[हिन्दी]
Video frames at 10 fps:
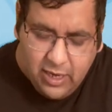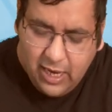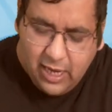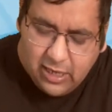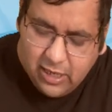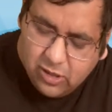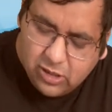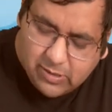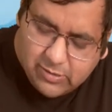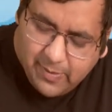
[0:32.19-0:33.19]
ठीक है जी
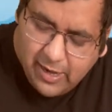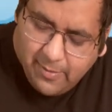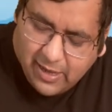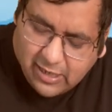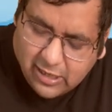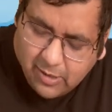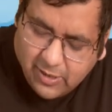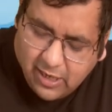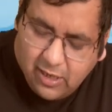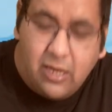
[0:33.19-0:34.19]
सबसे पहले बात करते हैं
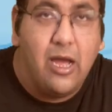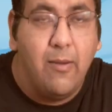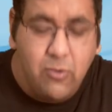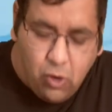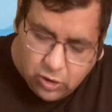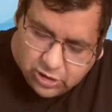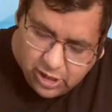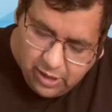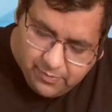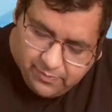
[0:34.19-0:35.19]
बेटा हम कॉस्ट
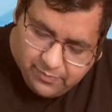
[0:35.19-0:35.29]
की